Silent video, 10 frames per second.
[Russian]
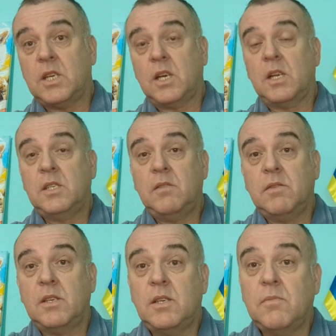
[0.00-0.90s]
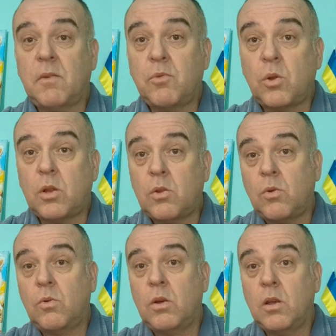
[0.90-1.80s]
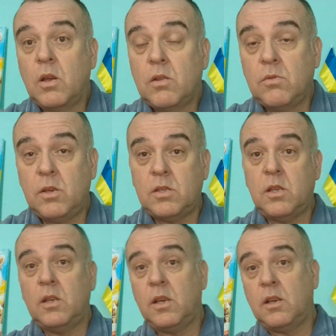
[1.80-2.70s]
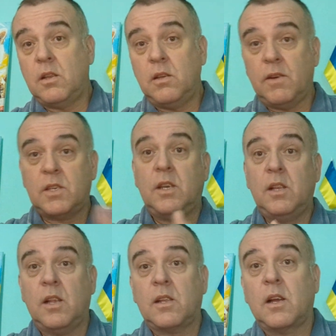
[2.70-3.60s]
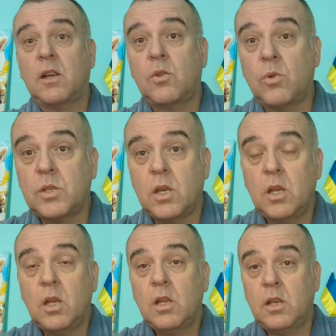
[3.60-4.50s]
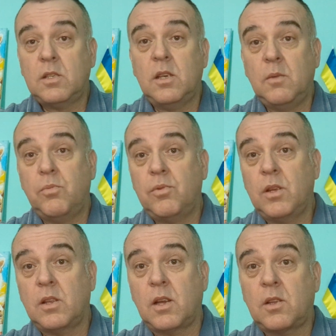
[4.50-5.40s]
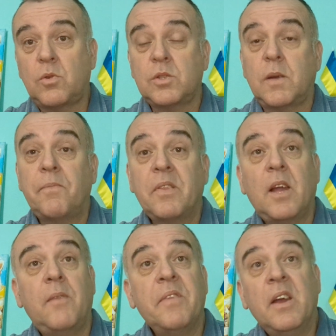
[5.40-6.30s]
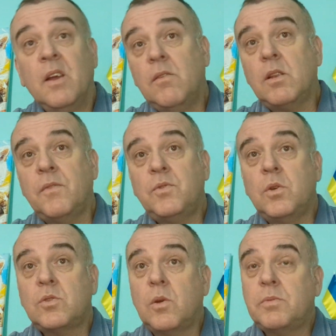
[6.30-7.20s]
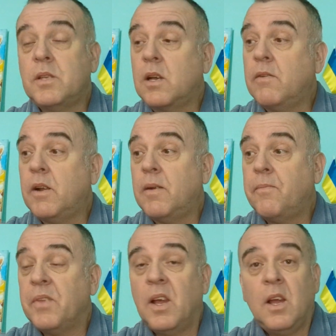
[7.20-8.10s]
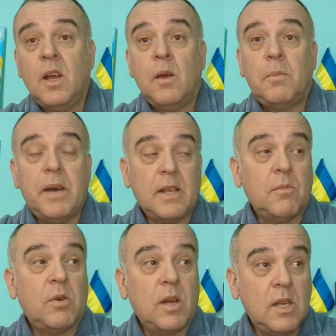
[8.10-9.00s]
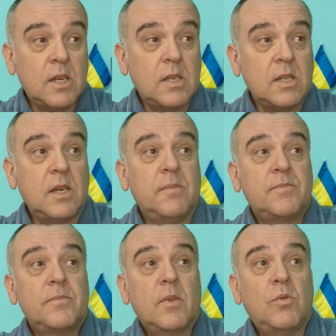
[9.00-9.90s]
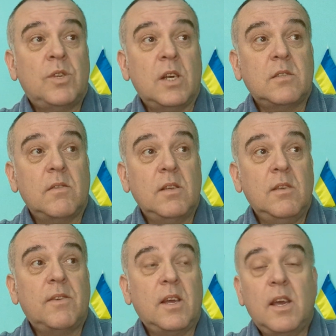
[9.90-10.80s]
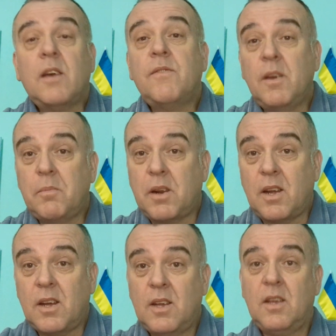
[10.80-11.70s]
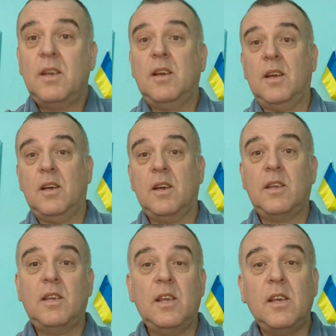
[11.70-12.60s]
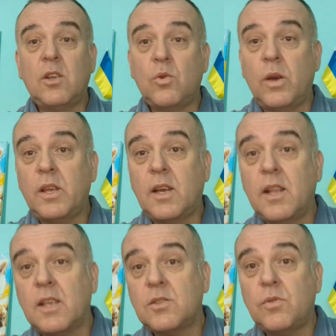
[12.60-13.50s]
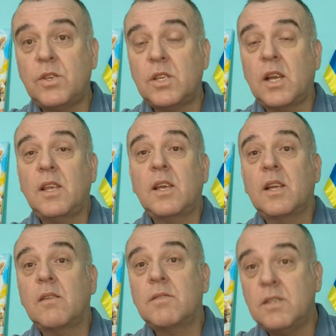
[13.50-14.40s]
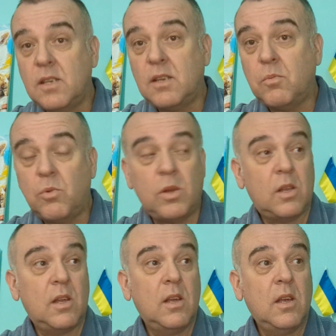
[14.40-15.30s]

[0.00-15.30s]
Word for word: же красивый, зачем вам кто-то другой? Ну, если не, не ваш Гитлер, так кто же? Если не Путин, так кто же? Да? Вот и все, собственно говоря. Поэтому, конечно же, участвовать ни в каких выборах, а, где никто этих голосов считать никогда в жизни не будет,